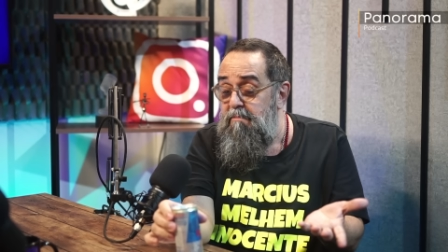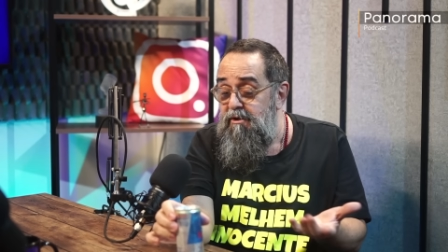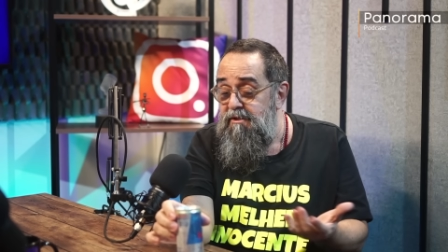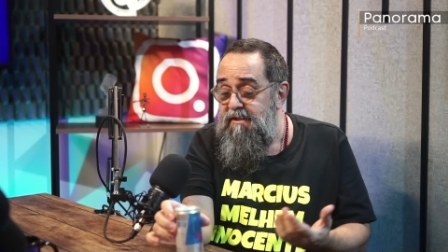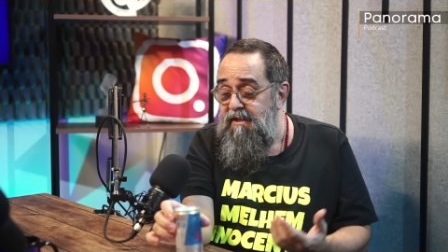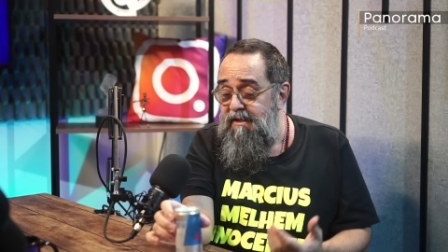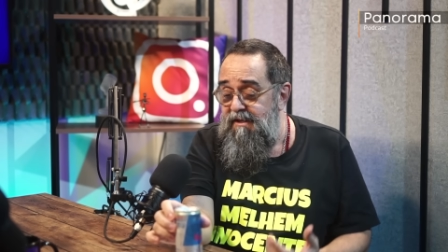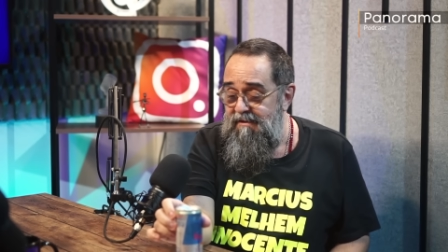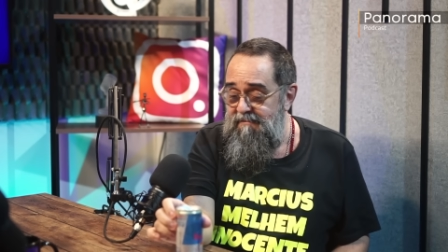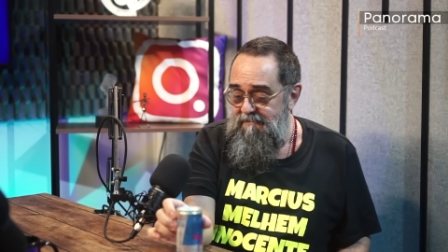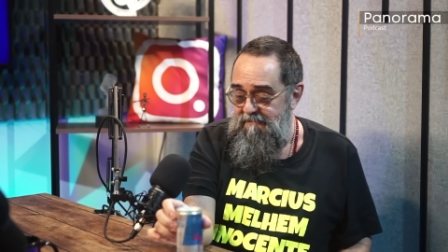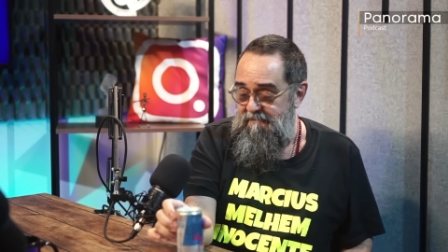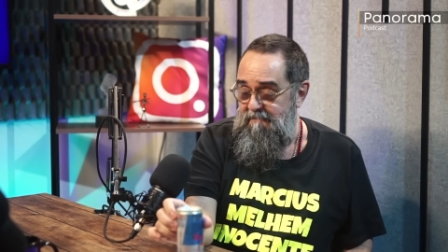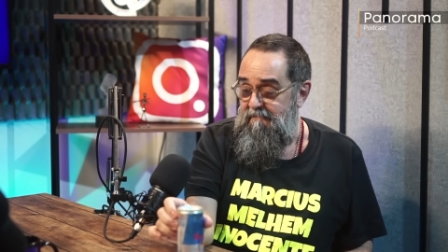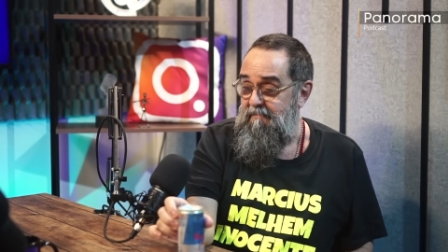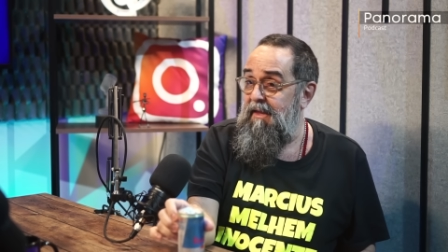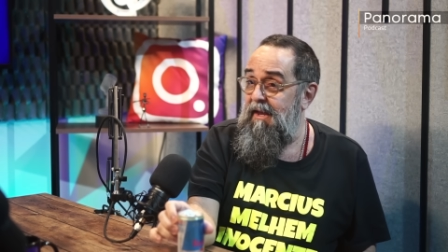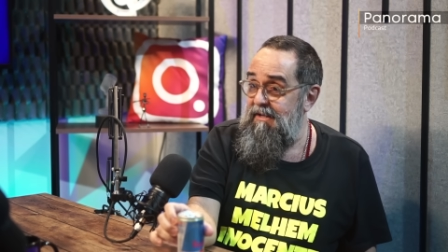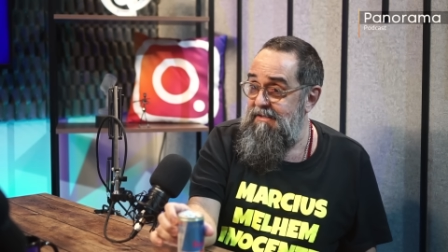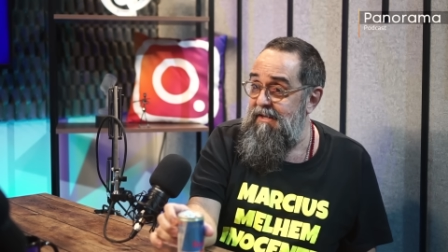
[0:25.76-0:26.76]
eu botei.
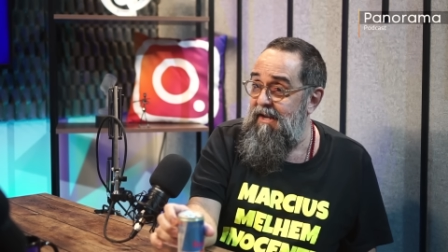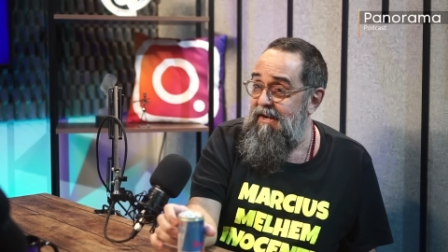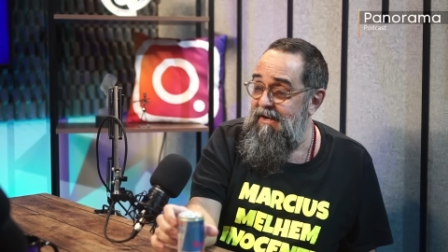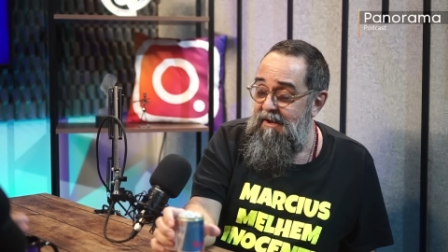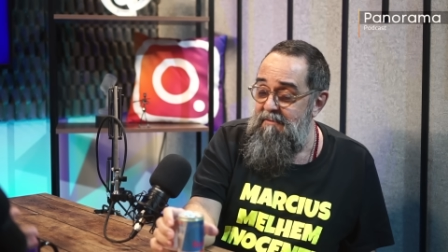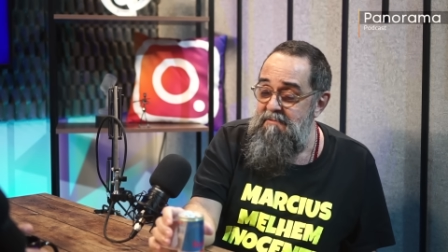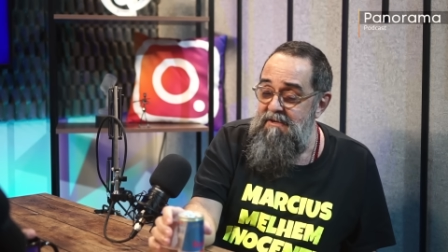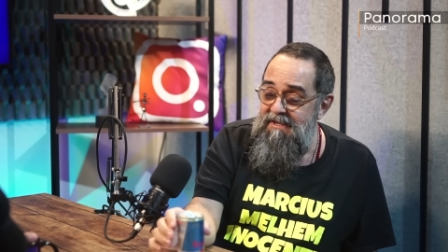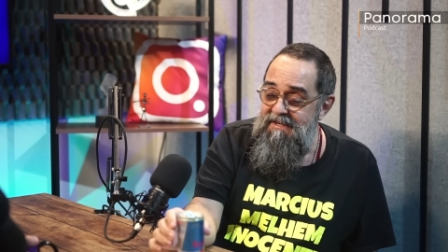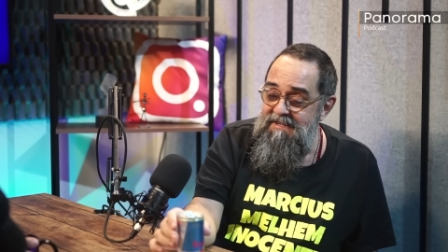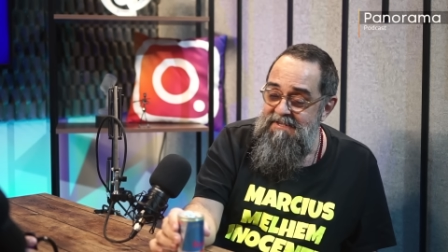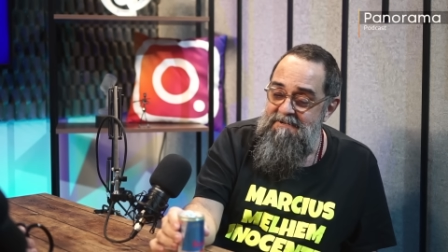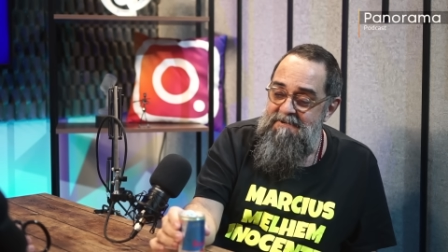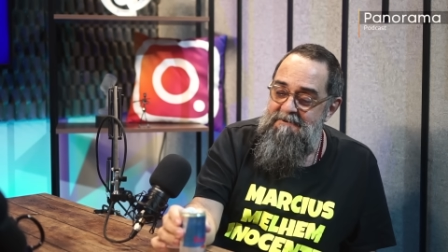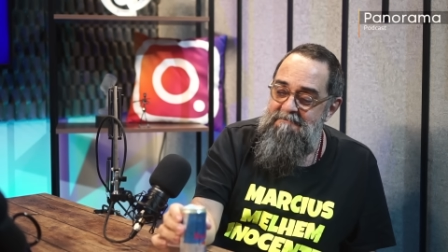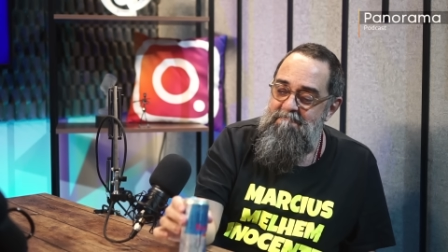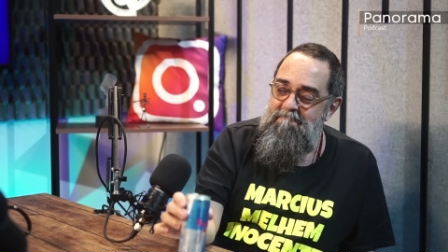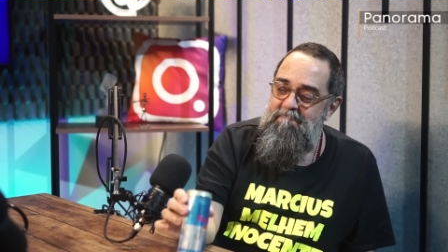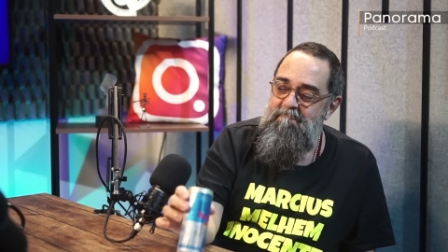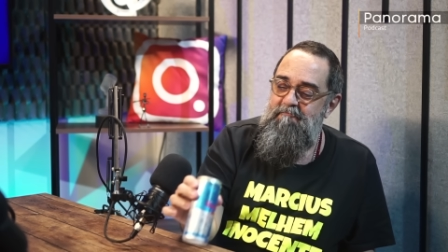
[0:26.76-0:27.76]
Já que, já que trouxe,
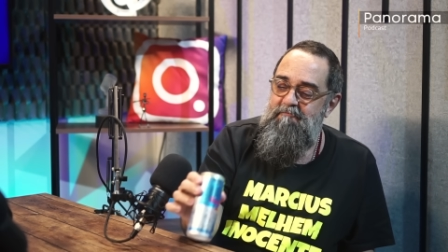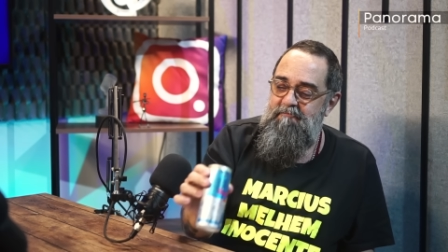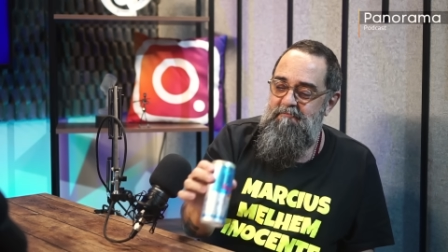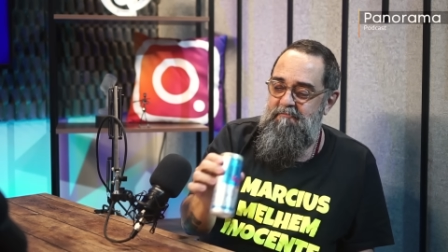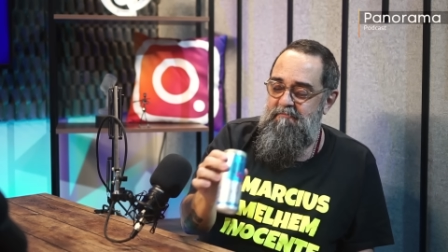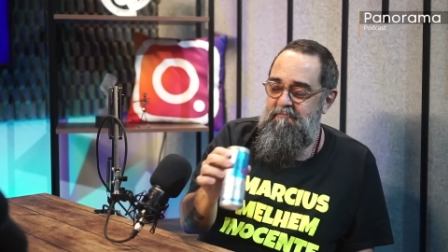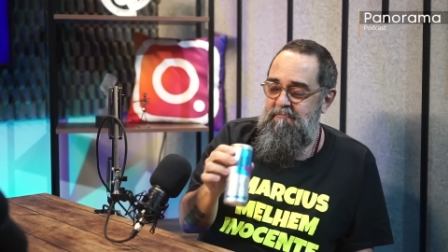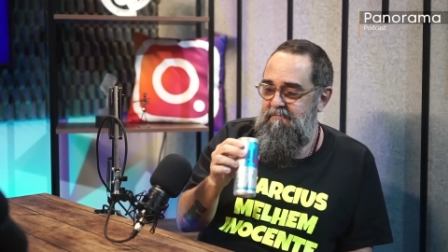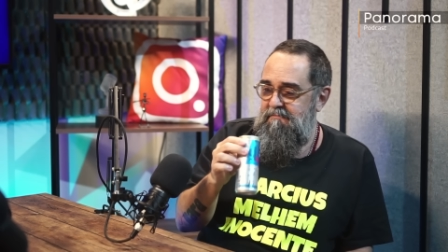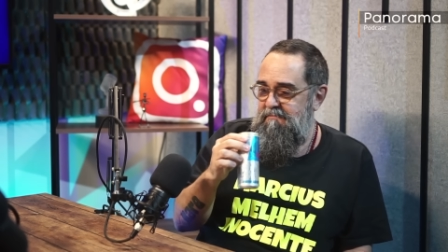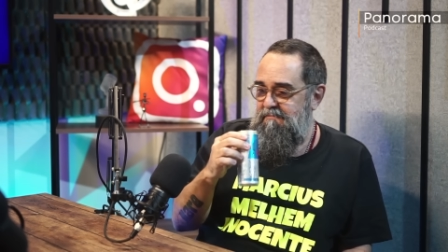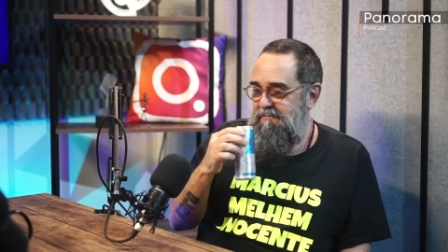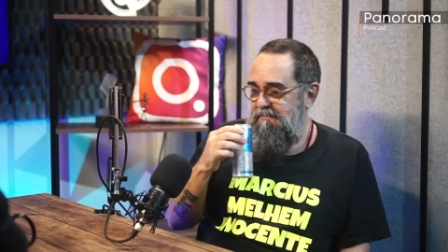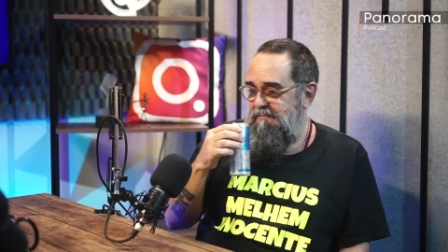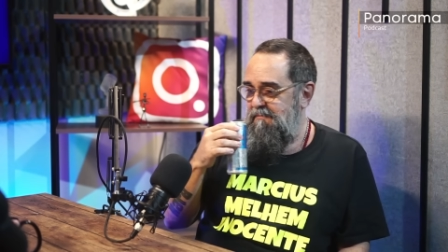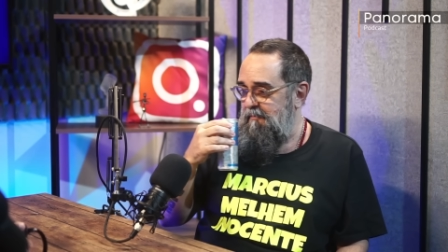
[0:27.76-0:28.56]
né? Já que trouxe.